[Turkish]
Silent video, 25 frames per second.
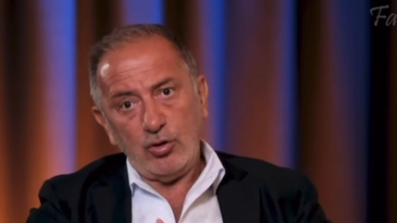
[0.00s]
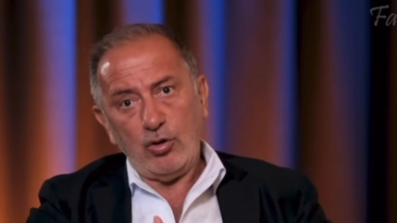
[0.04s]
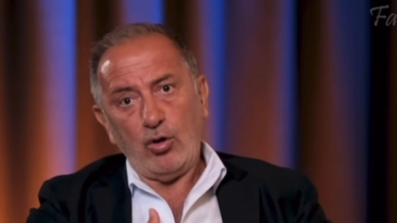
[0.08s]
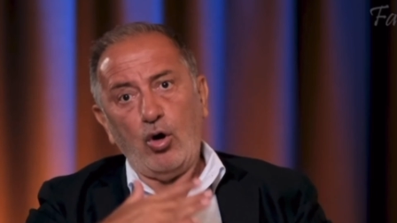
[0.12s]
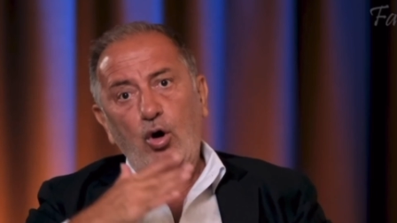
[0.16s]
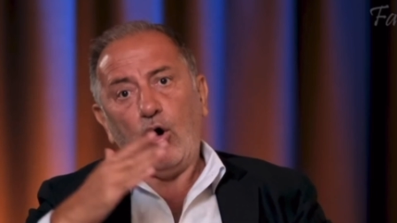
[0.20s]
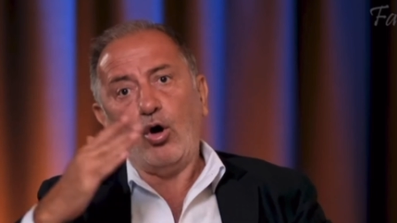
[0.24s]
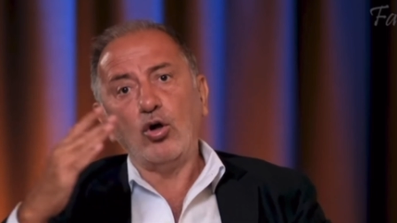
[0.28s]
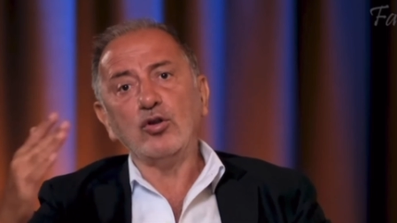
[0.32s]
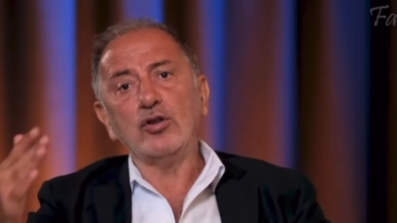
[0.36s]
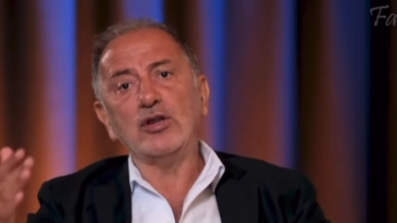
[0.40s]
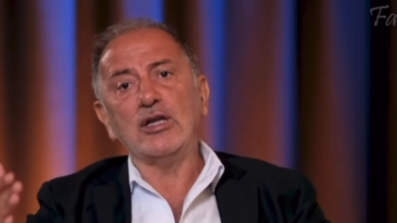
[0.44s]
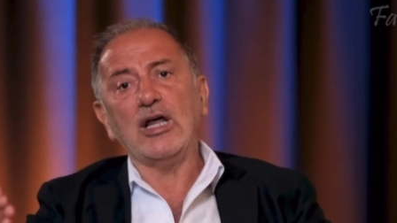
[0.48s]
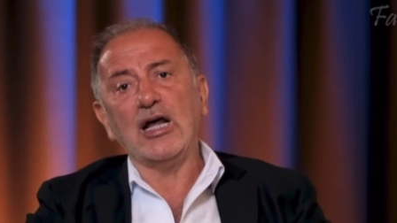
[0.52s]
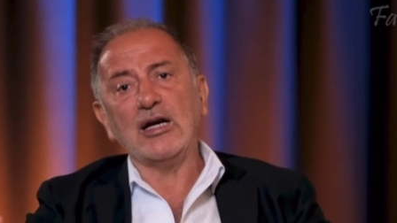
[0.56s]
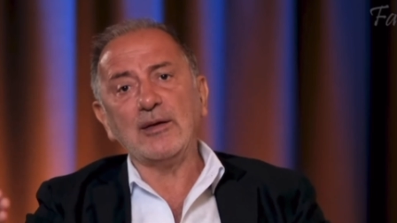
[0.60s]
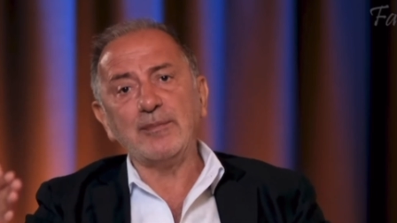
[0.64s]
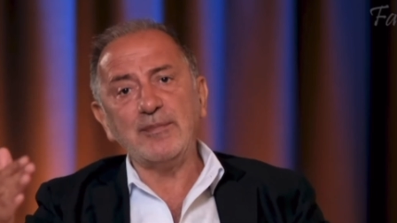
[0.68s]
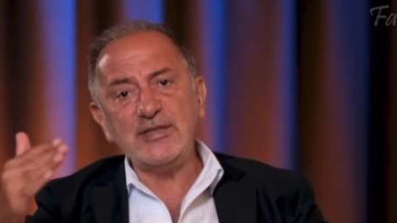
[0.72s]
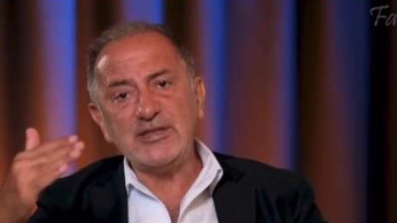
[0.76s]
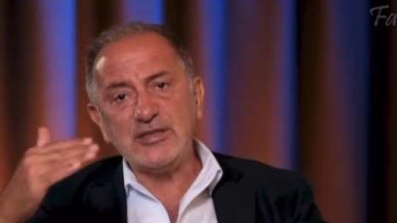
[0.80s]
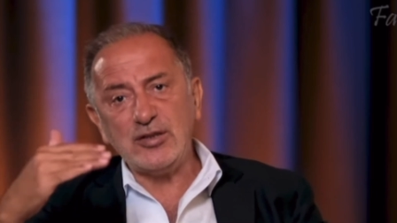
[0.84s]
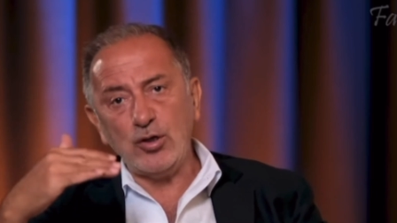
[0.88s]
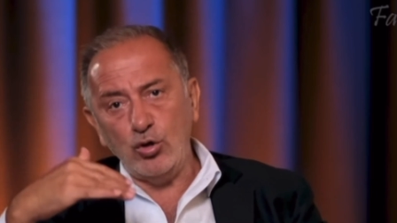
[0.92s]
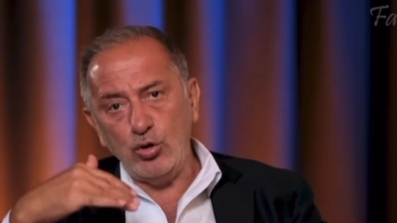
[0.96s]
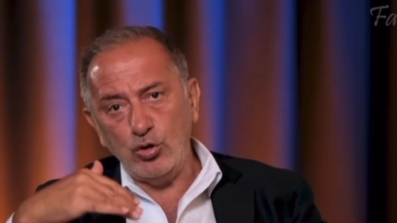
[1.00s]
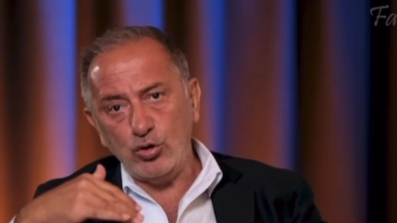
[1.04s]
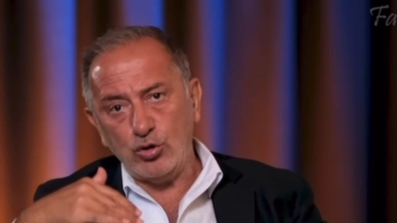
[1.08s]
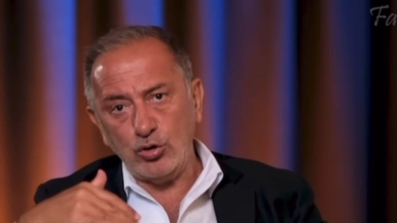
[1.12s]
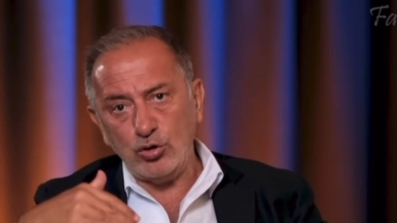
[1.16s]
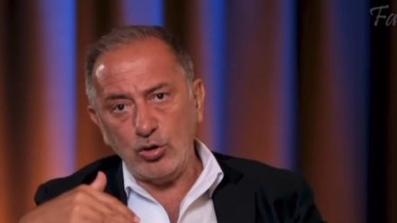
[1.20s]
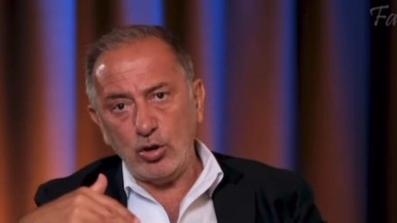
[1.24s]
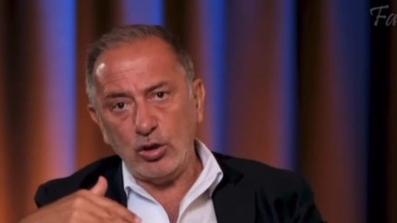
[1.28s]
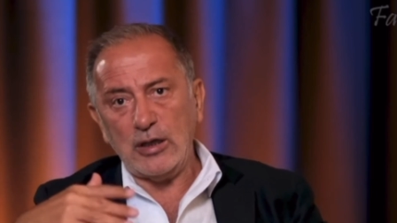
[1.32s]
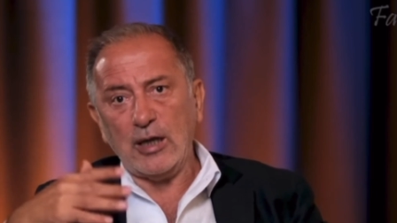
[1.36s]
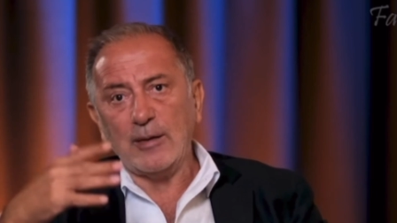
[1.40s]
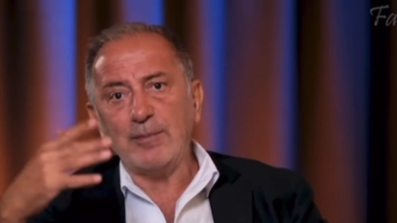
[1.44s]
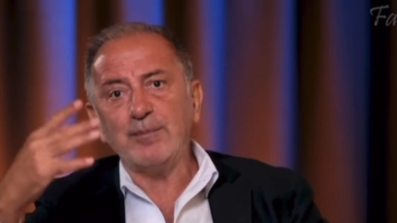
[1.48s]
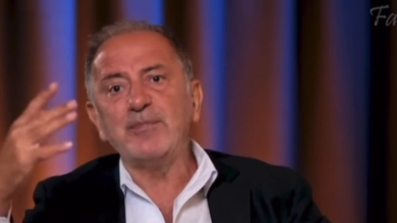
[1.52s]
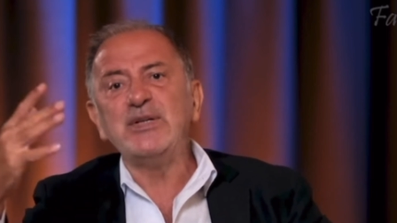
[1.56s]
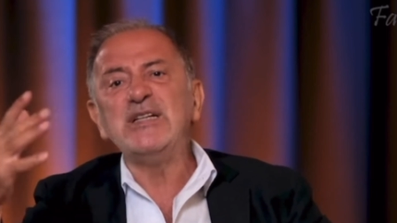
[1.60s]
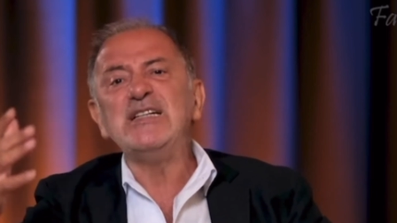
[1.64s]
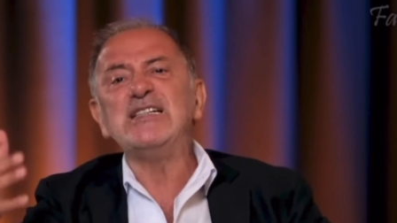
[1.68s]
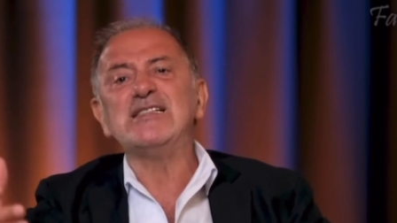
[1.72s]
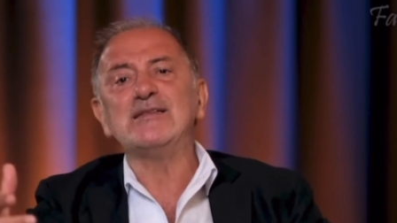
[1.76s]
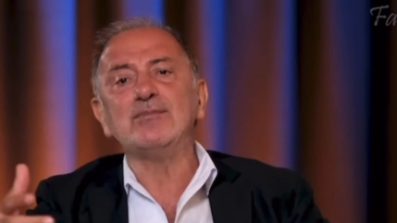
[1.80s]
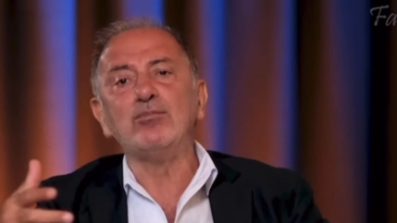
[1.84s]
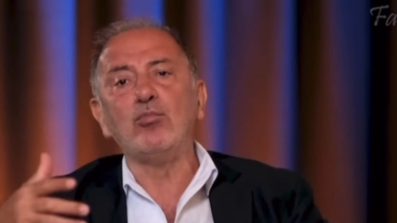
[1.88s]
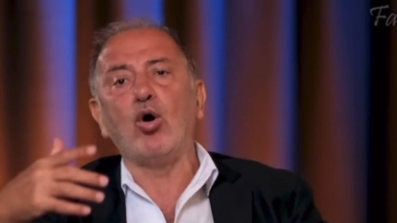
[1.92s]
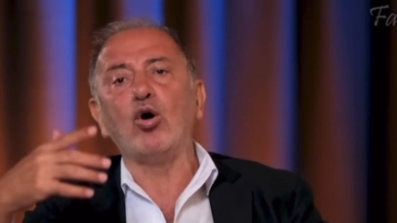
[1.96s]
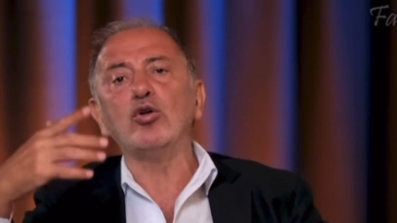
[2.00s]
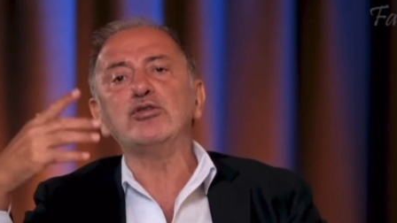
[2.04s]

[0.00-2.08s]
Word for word: peşinden özgüvenle koşarlar.